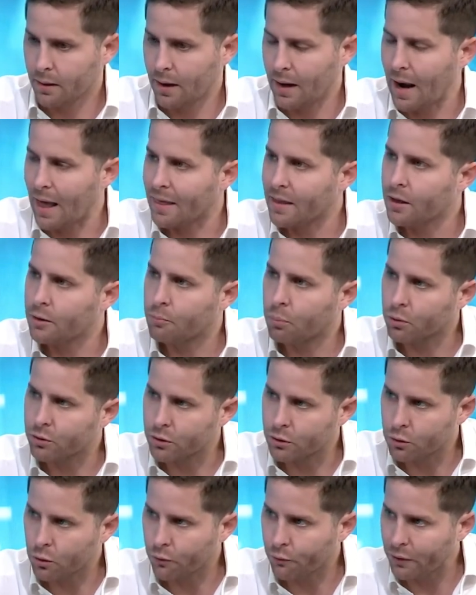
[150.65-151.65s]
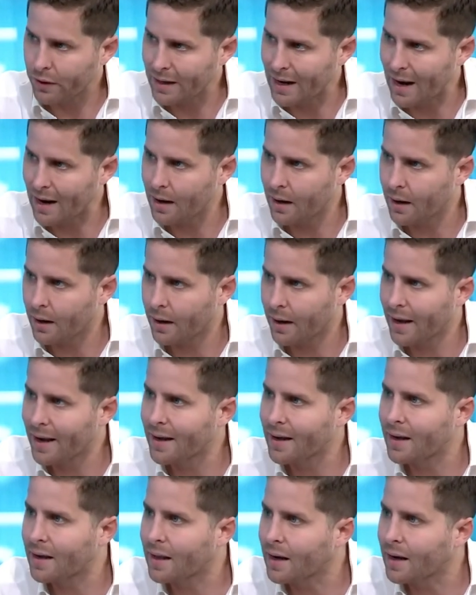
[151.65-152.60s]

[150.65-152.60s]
la disposición final es